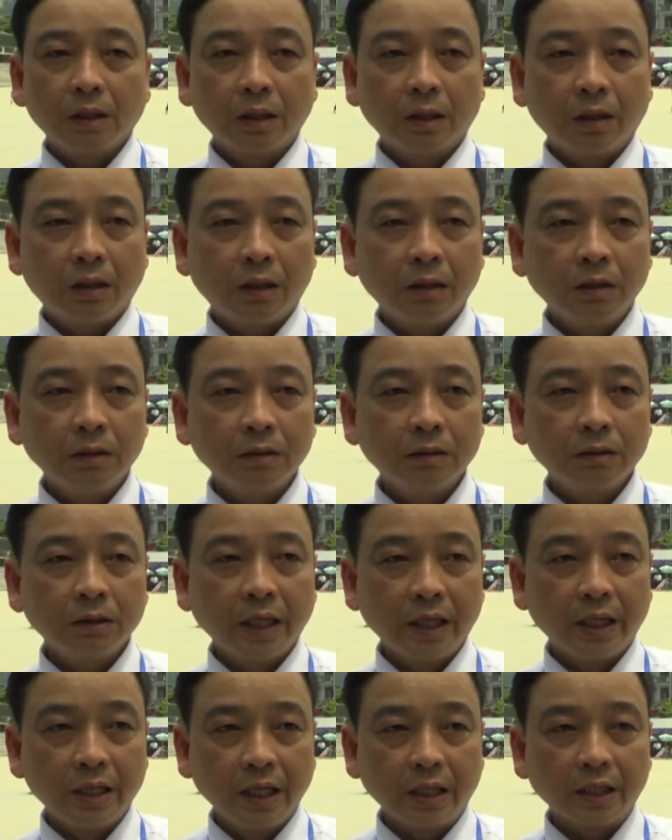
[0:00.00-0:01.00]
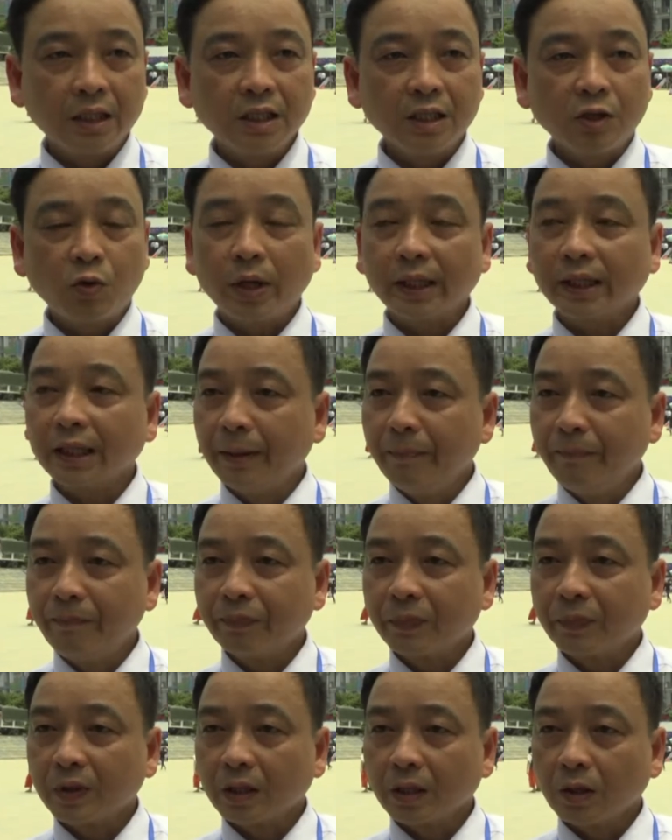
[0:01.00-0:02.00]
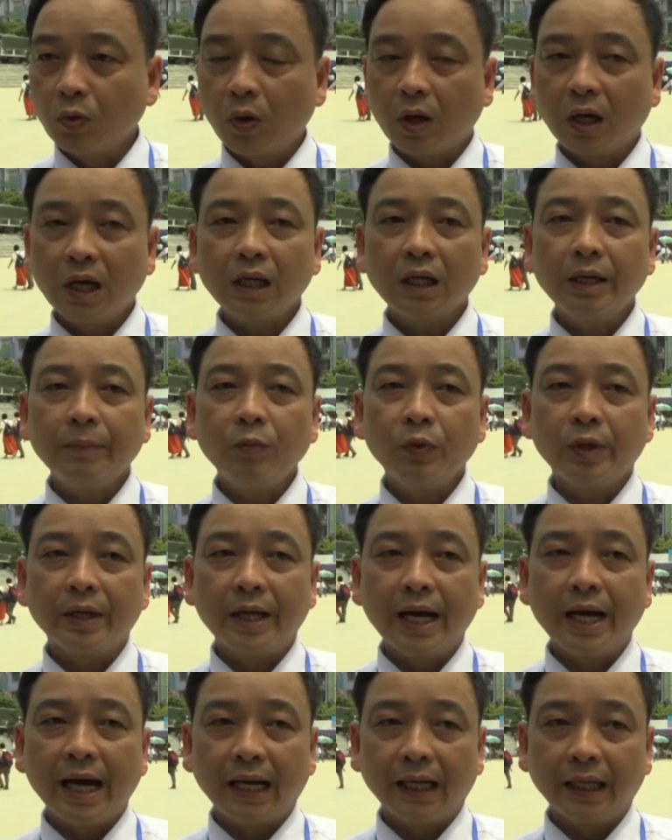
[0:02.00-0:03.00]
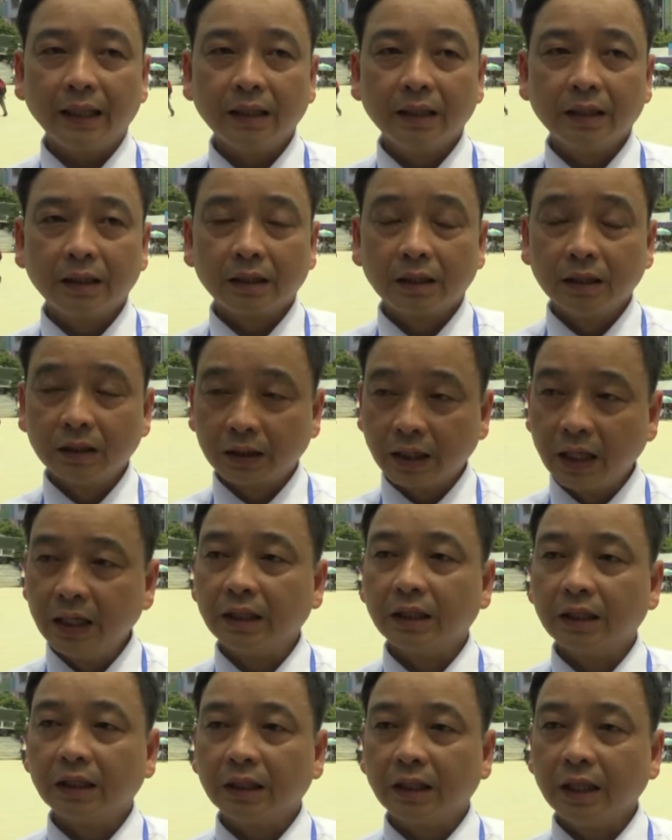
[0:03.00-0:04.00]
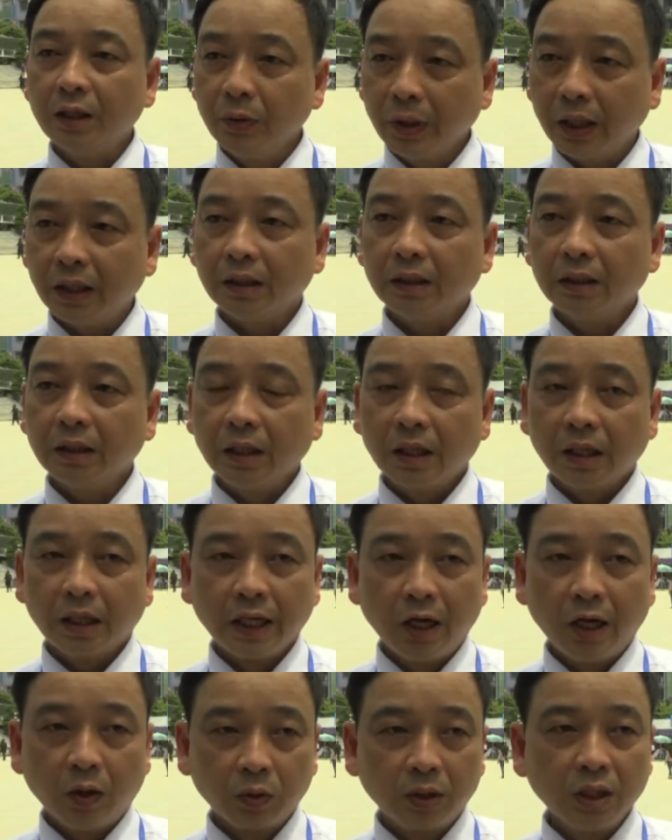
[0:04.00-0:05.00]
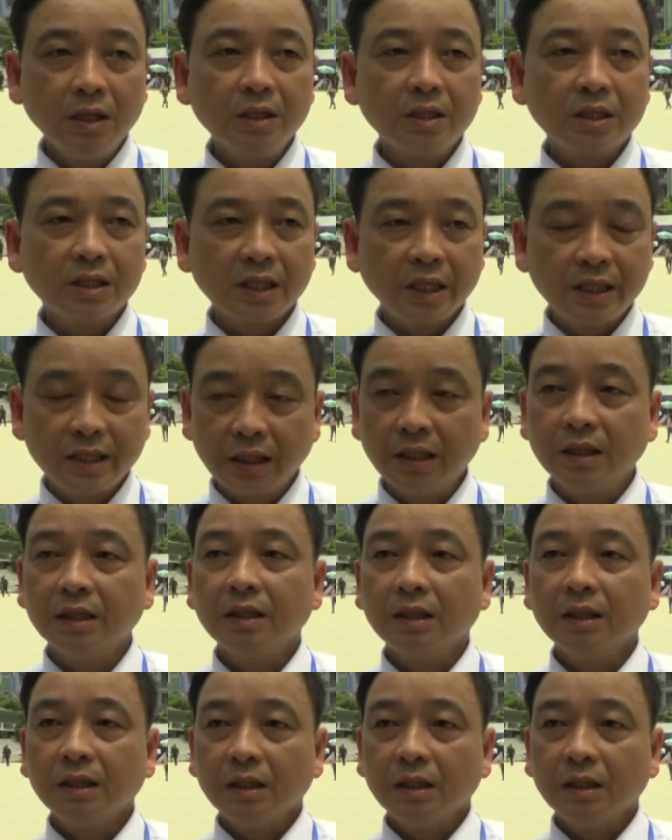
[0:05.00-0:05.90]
Nó thể hiện cái sự quan tâm của các cấp ủy đảng từ tỉnh đến huyện đầu tư xây dựng